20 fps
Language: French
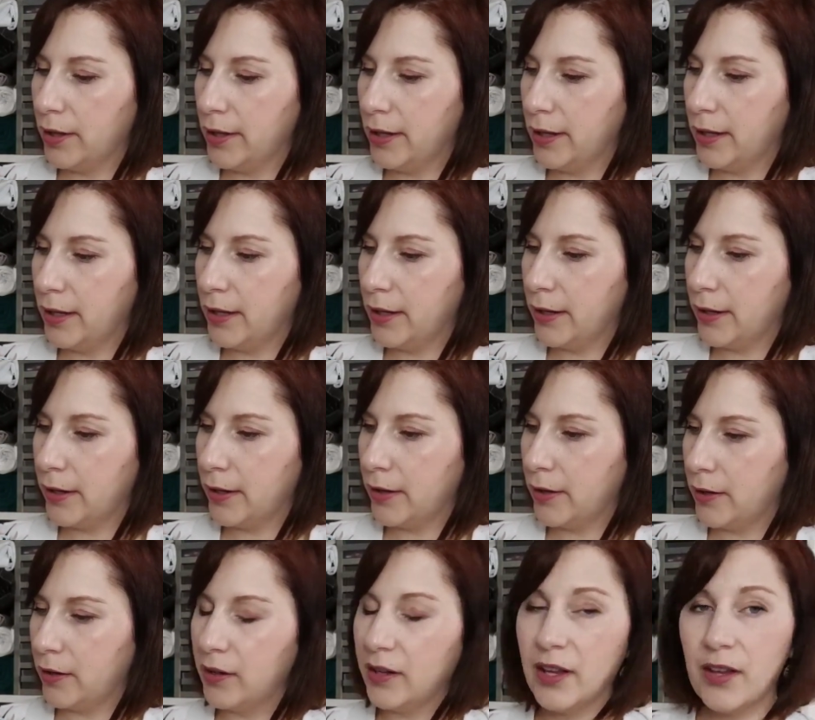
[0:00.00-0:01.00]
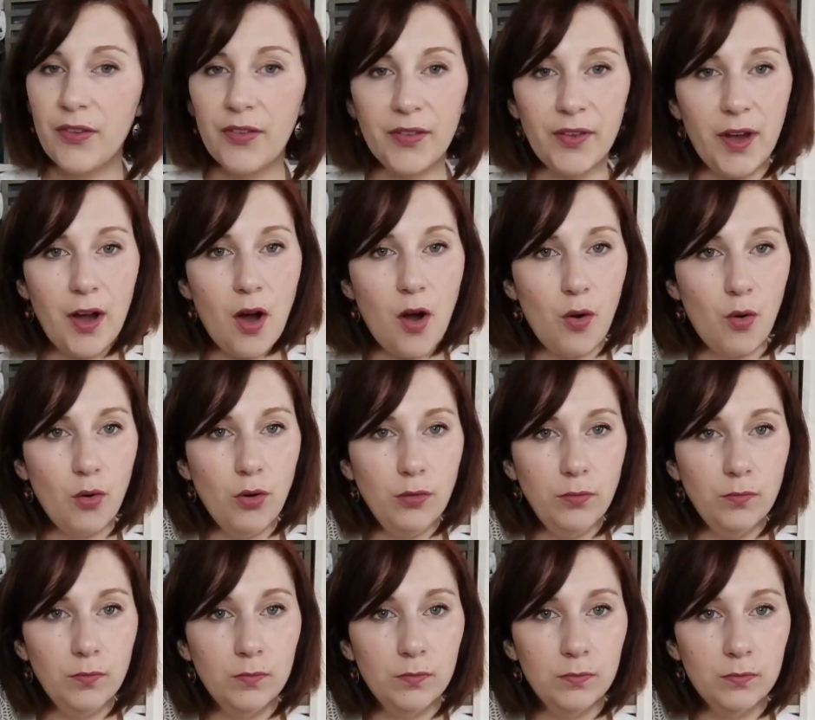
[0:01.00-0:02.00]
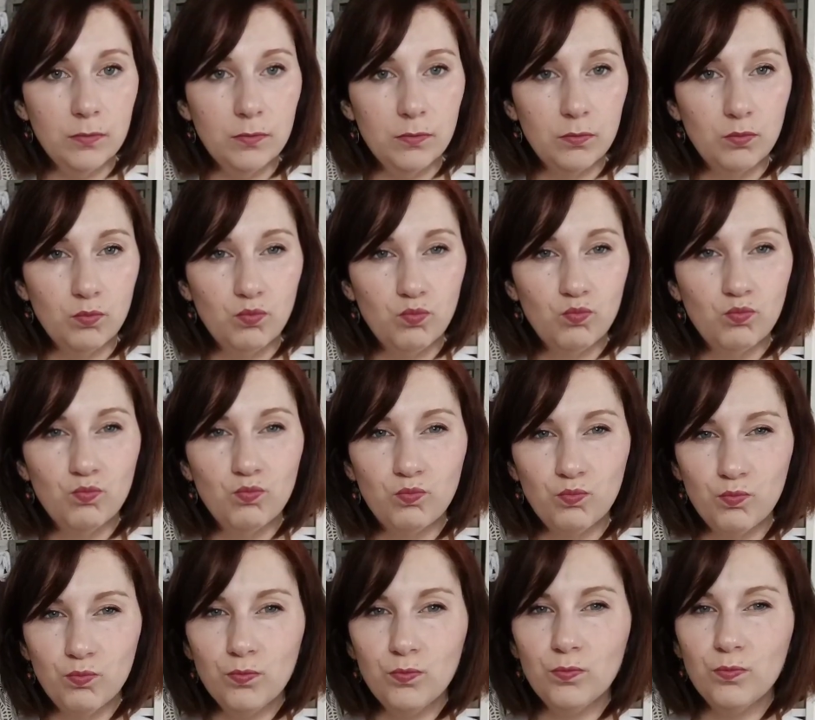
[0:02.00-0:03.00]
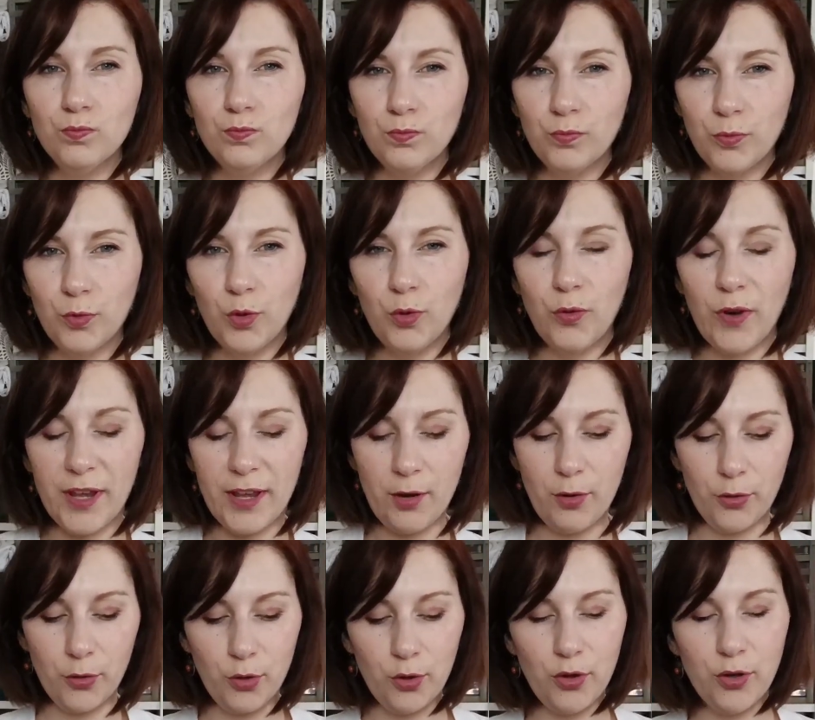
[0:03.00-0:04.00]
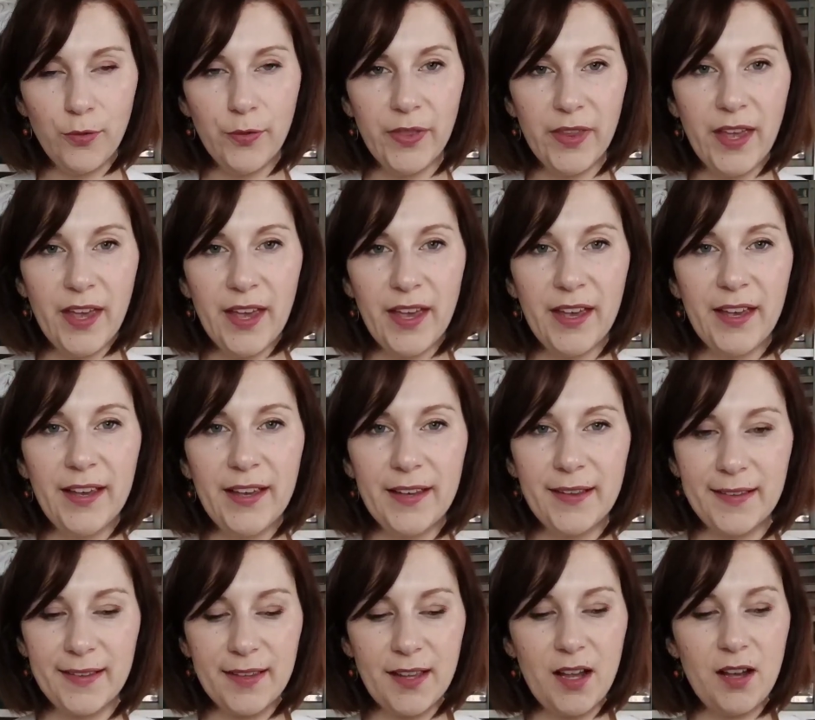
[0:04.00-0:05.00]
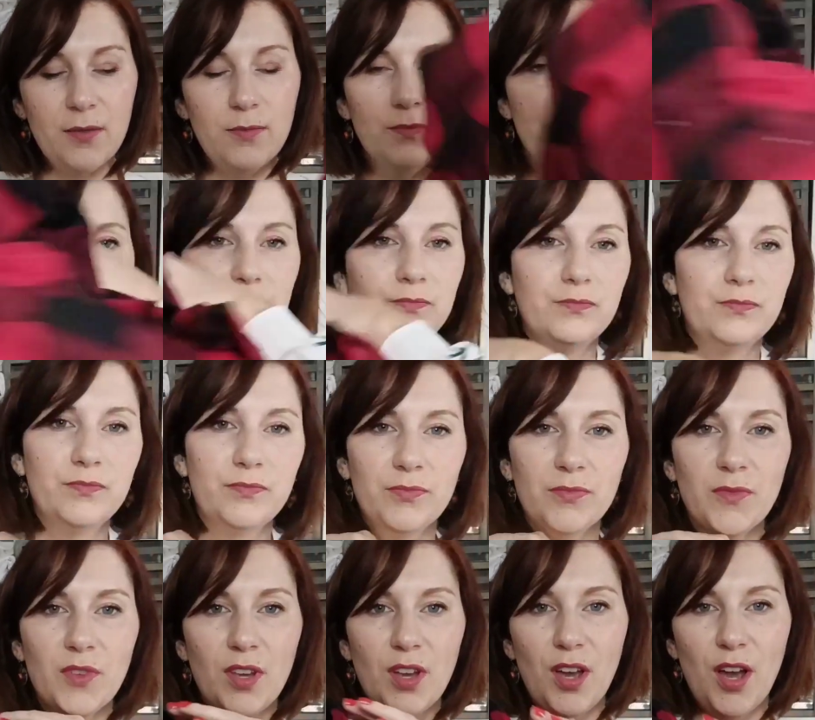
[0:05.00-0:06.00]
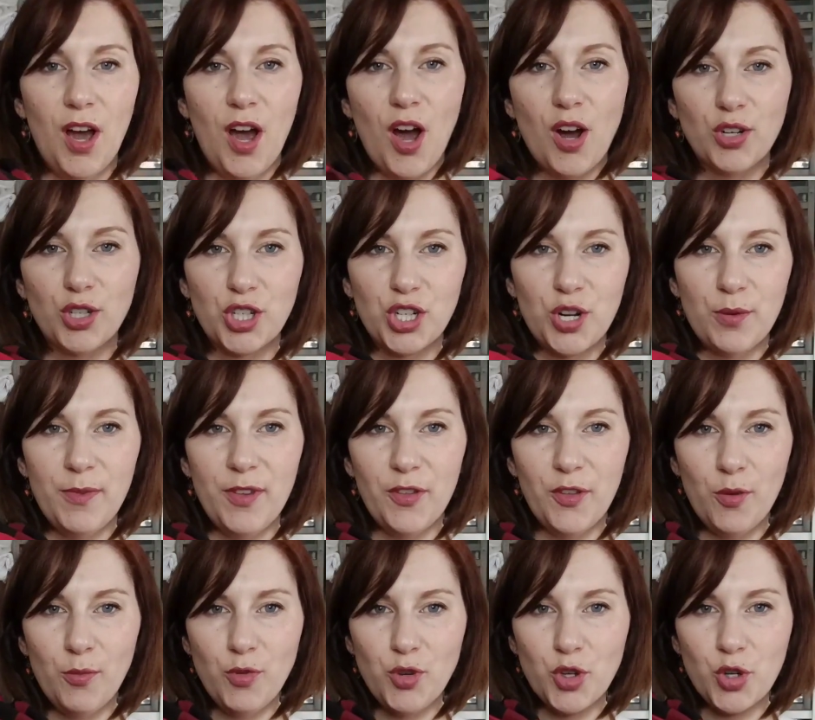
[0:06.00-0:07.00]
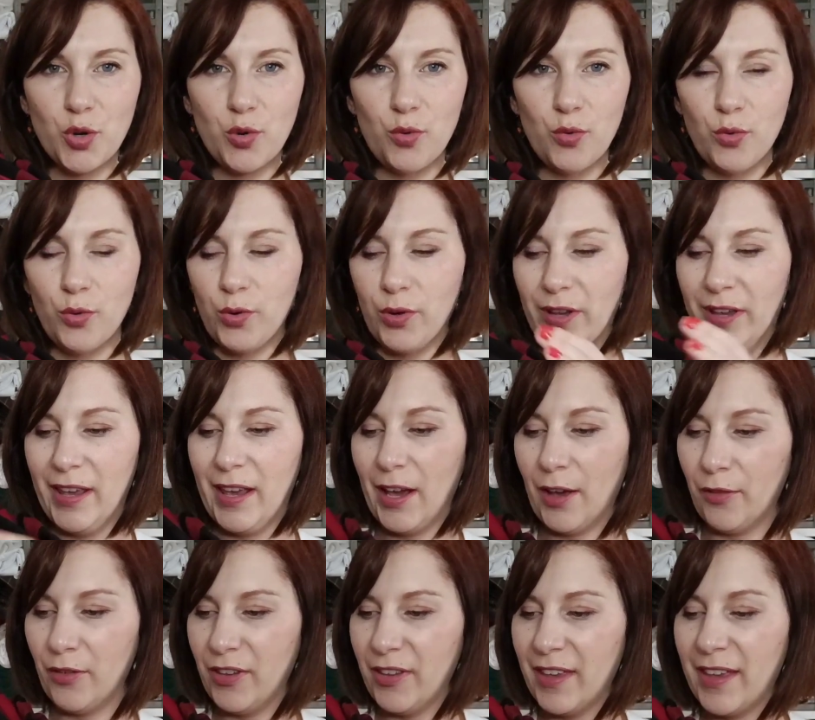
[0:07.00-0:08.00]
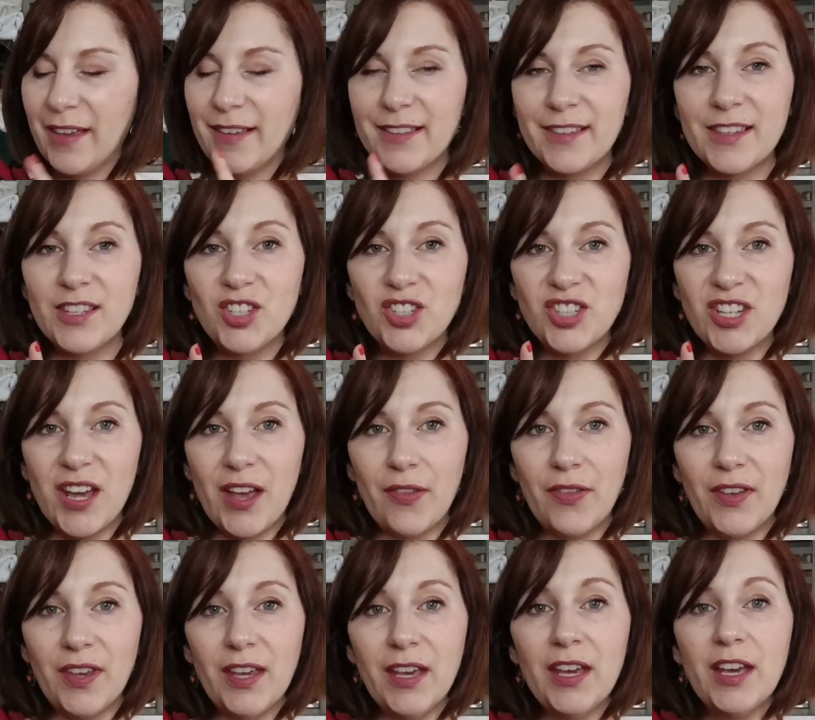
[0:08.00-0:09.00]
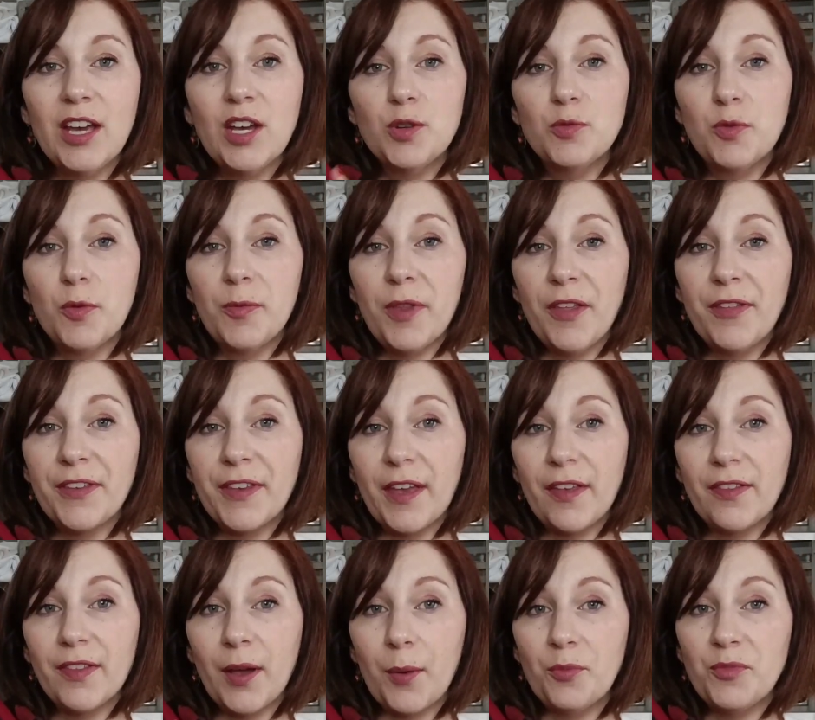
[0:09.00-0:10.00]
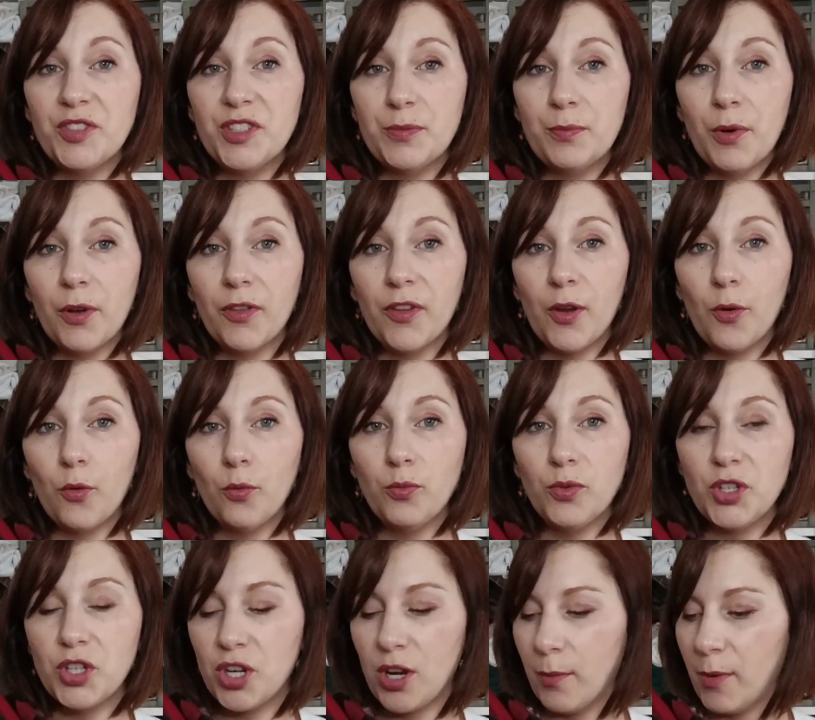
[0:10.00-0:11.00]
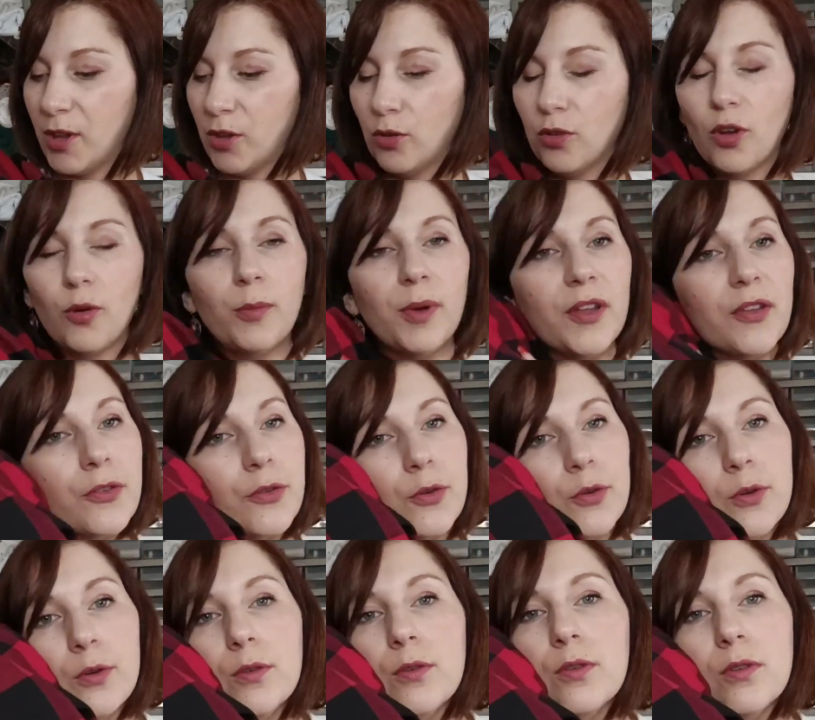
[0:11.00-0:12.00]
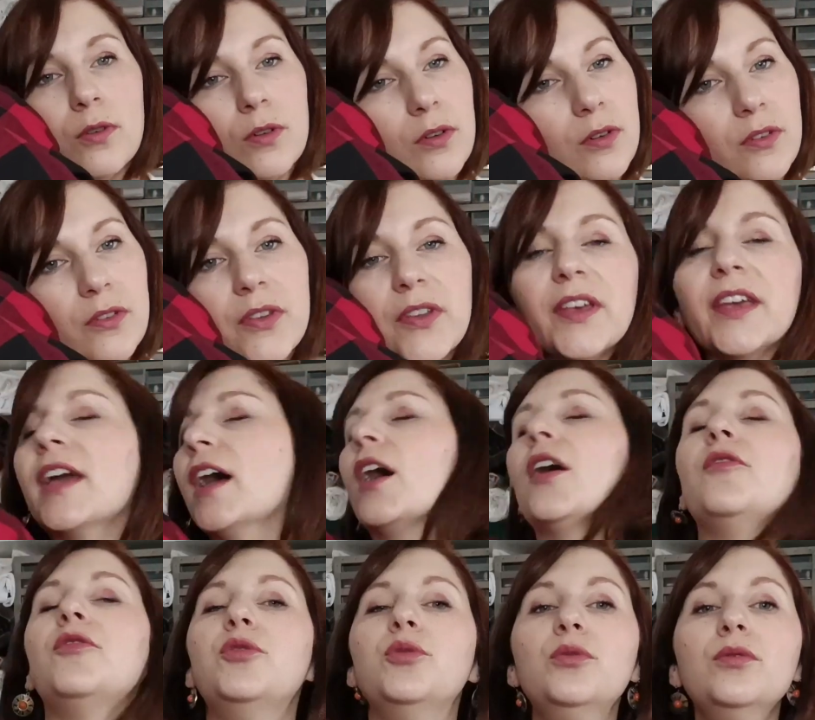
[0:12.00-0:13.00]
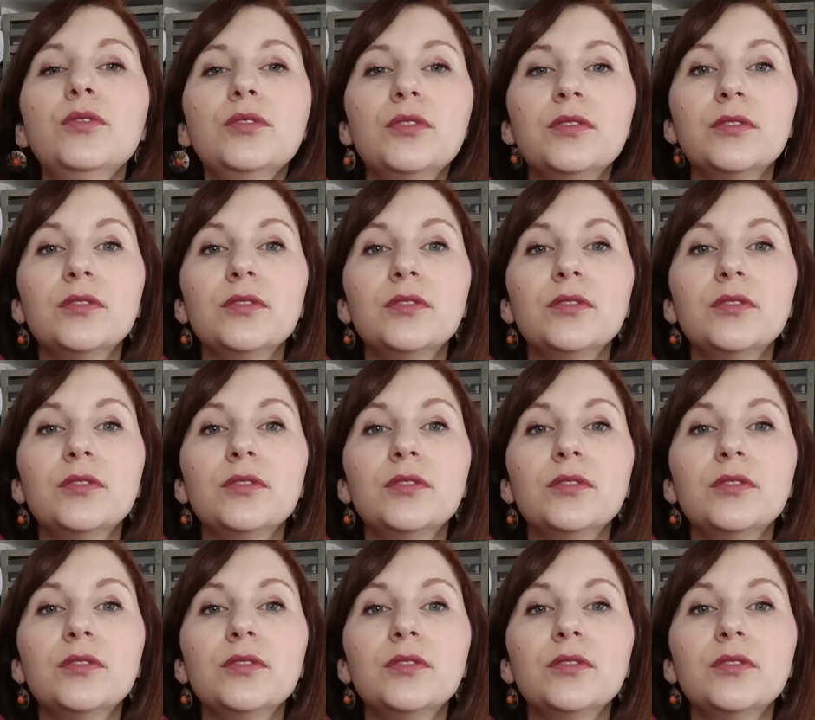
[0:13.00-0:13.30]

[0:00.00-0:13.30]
Et, euh, ça en haut, hmm, vous le voyez le truc Et ça en chemise de bûcheron, Erwin. Et si j'ai assez, je peux peut-être caser un petit pantalon de pyjama dedans parce que c'est grave doux.